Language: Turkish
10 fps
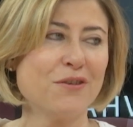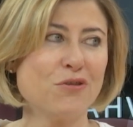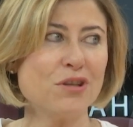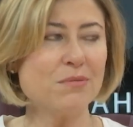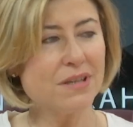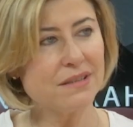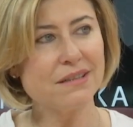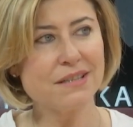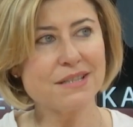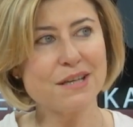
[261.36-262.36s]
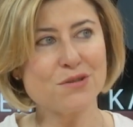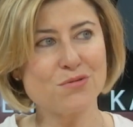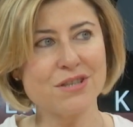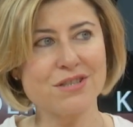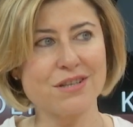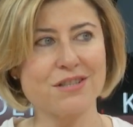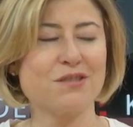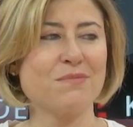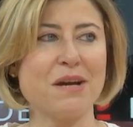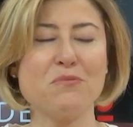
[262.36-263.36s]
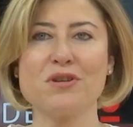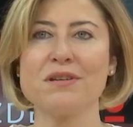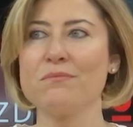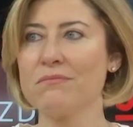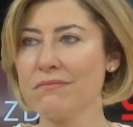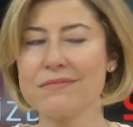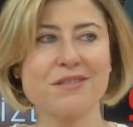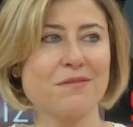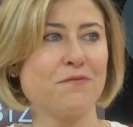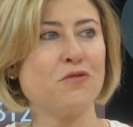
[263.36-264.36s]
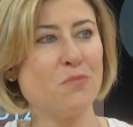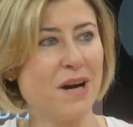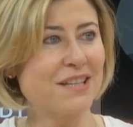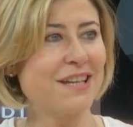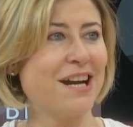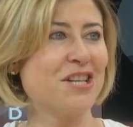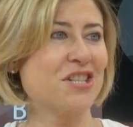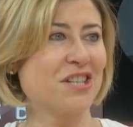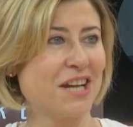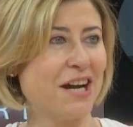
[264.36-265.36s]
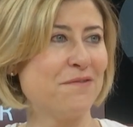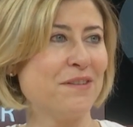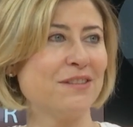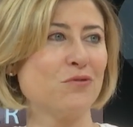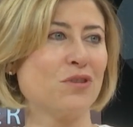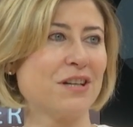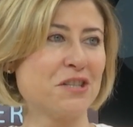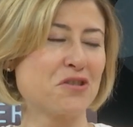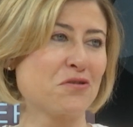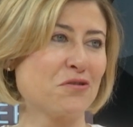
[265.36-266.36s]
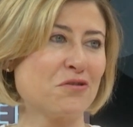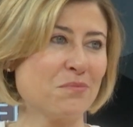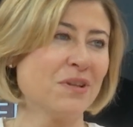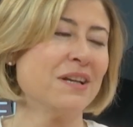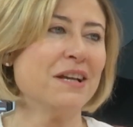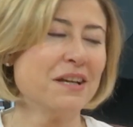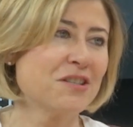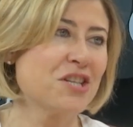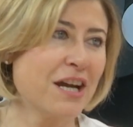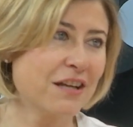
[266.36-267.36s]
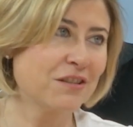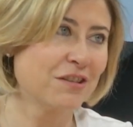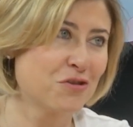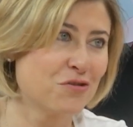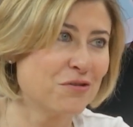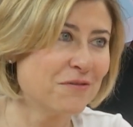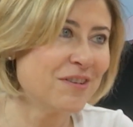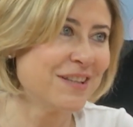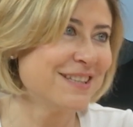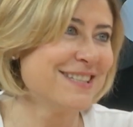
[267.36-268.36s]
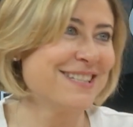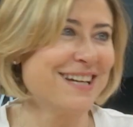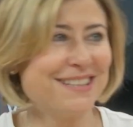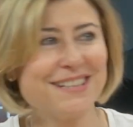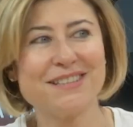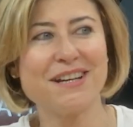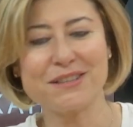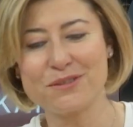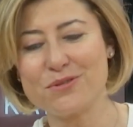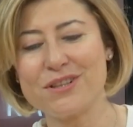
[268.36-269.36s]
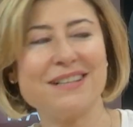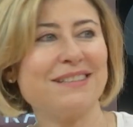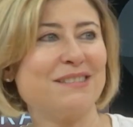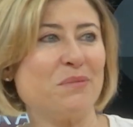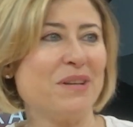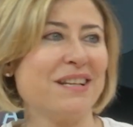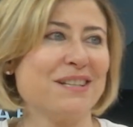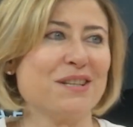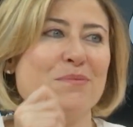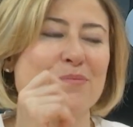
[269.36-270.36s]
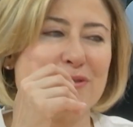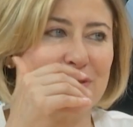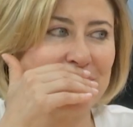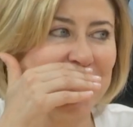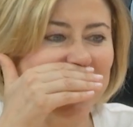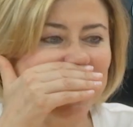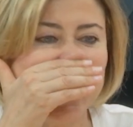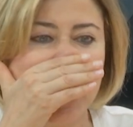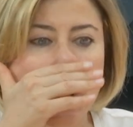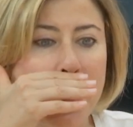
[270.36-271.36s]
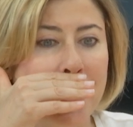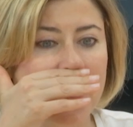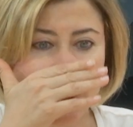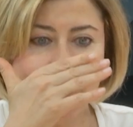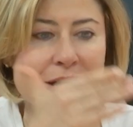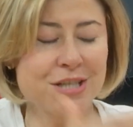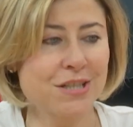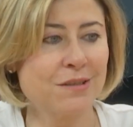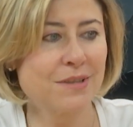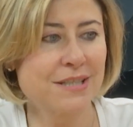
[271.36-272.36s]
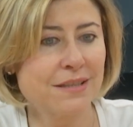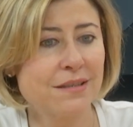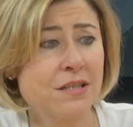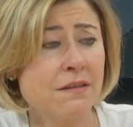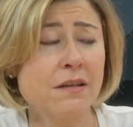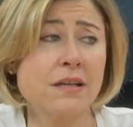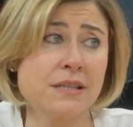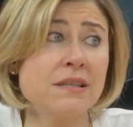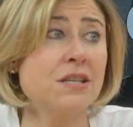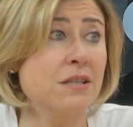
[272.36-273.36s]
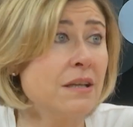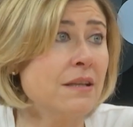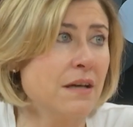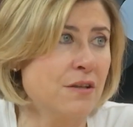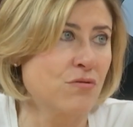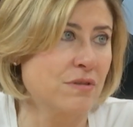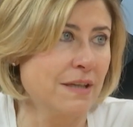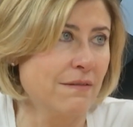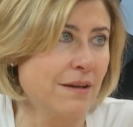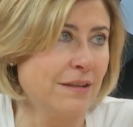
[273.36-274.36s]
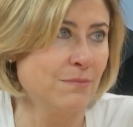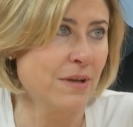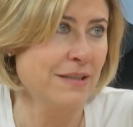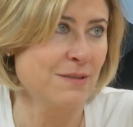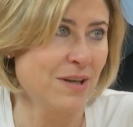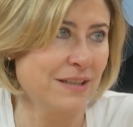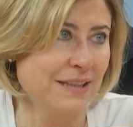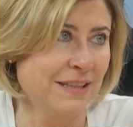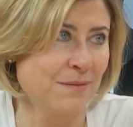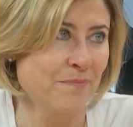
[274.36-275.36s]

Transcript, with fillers: öyle bir enteresan süreç geçirdim. Yani böyle Bayağı işte full makyaj, kıyafet yaptım. yukarı çıkıyorum. Çarkı taşıyorum falan insanlara daktilolarda tapelerini yapıyorum falan. Öyle başladım gazeteciye ve gazetecikten daha çok zevk aldım yazmaktan.